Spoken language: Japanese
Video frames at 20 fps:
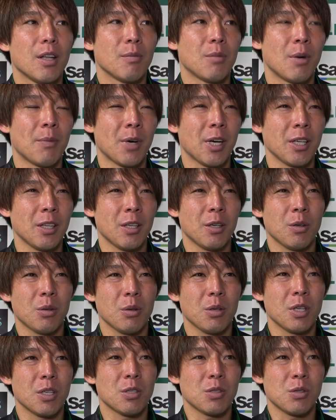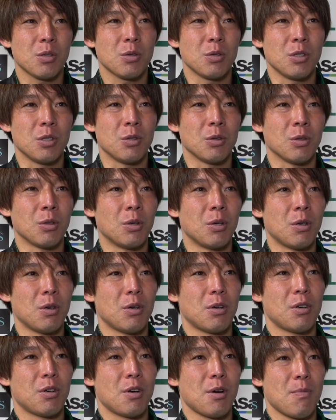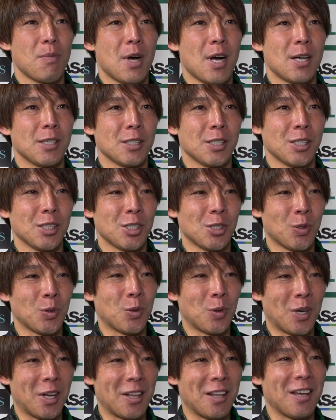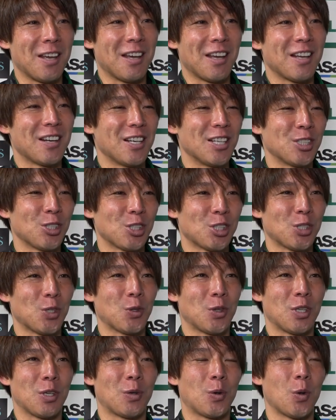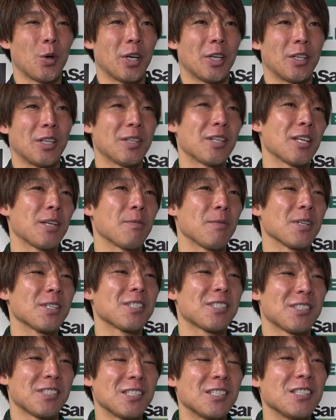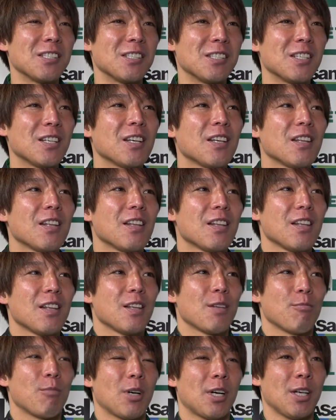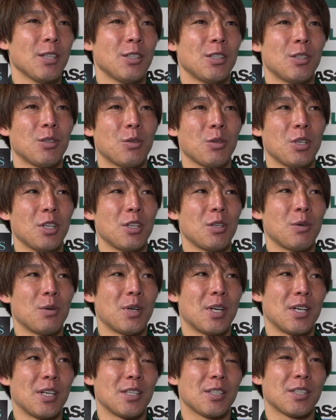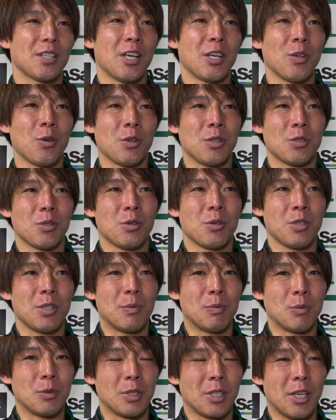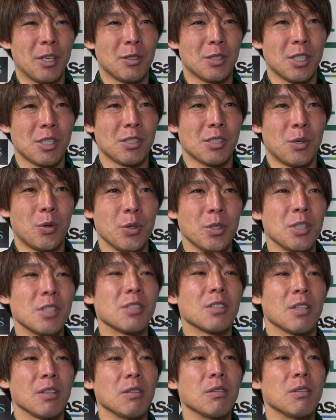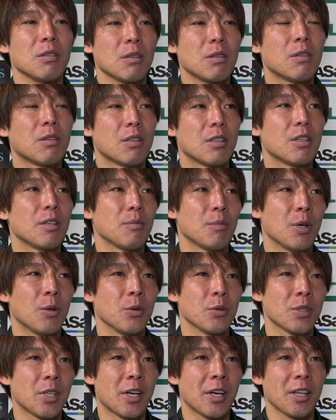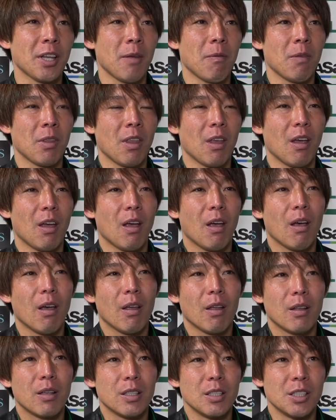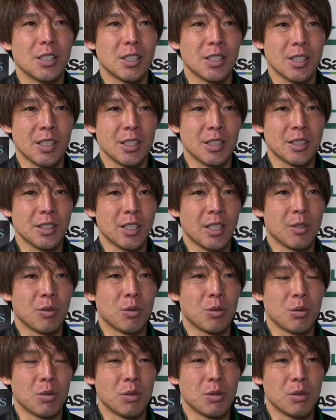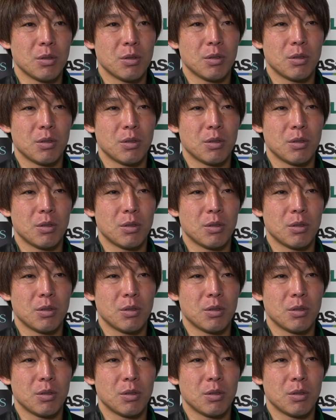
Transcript: まあ、負けてる時にそういうふうに言うと、まあ、反省しろとかね練習しろっていう声が出てきますし、まあ、勝ってる時には謙虚にそういうふうに向ける選手は多いんですけど、まあ、本当改めて1試合1試合をこ